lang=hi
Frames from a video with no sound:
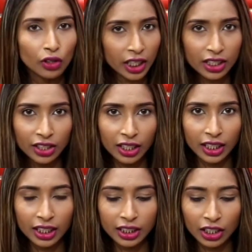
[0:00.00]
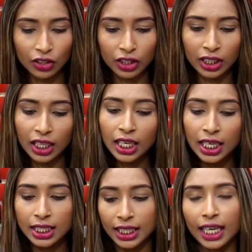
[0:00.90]
बिल्कुल टेंशन लेने की जरूरत नहीं
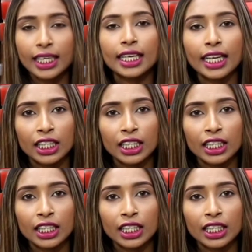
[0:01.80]
है साड़ी की